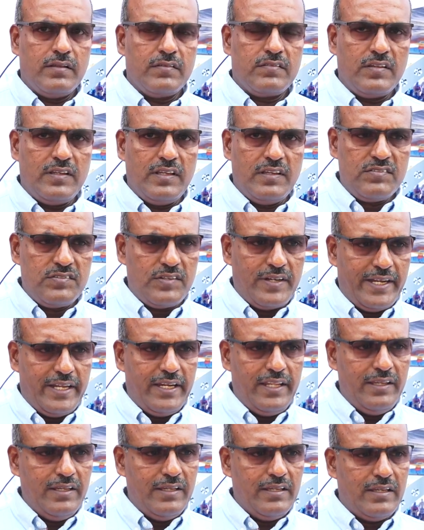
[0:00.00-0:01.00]
సిఎస్
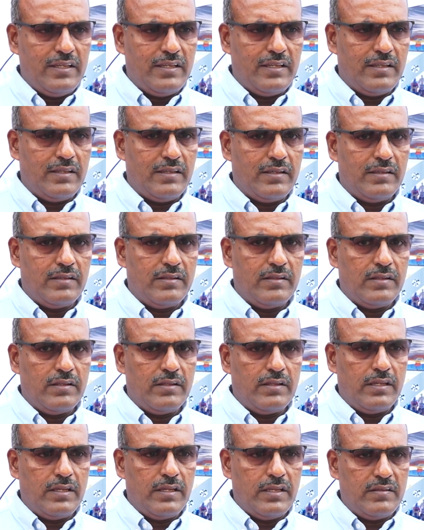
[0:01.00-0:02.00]
రెడ్డి
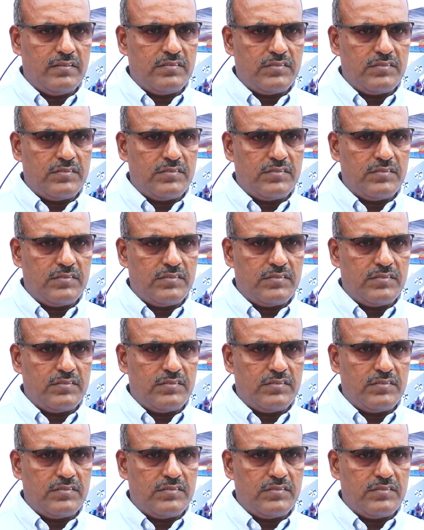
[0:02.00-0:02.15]
ఈ